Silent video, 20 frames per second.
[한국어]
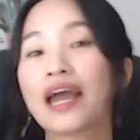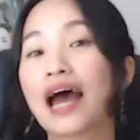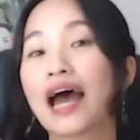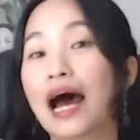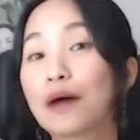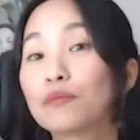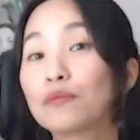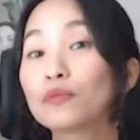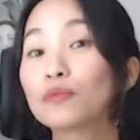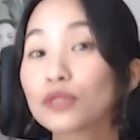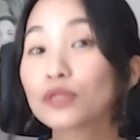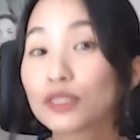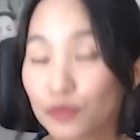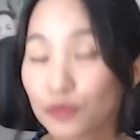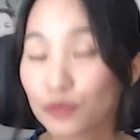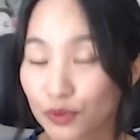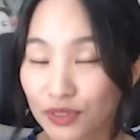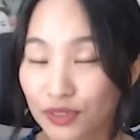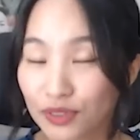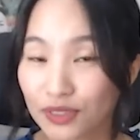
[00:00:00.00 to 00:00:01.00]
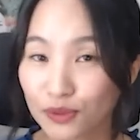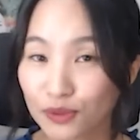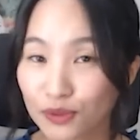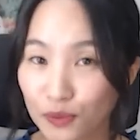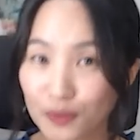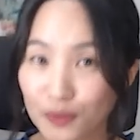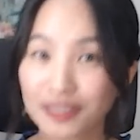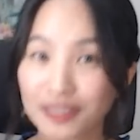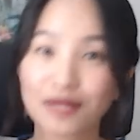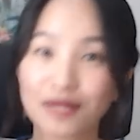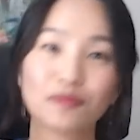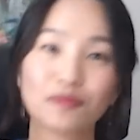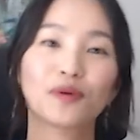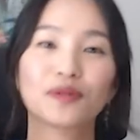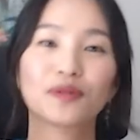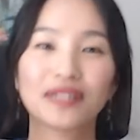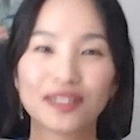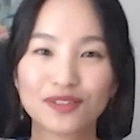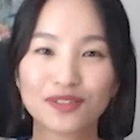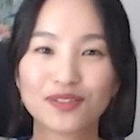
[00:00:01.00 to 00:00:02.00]
안 보신 분들은 꼭
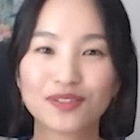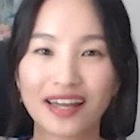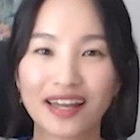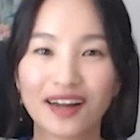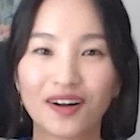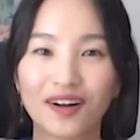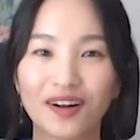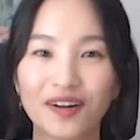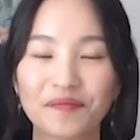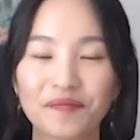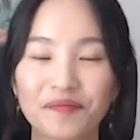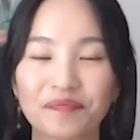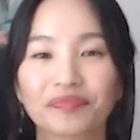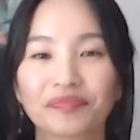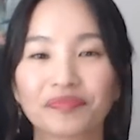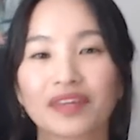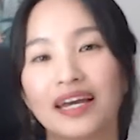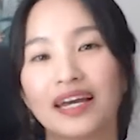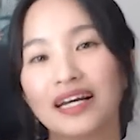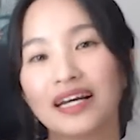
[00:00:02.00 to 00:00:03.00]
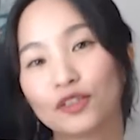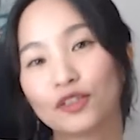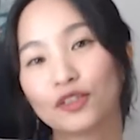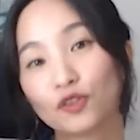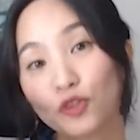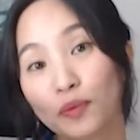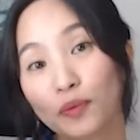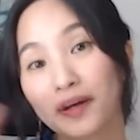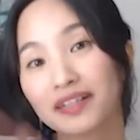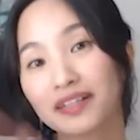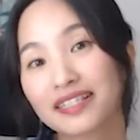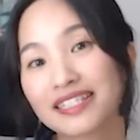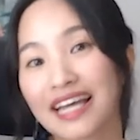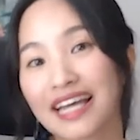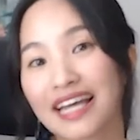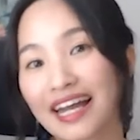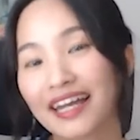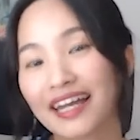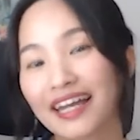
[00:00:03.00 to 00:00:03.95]
참고를 해주세요. 두 번째,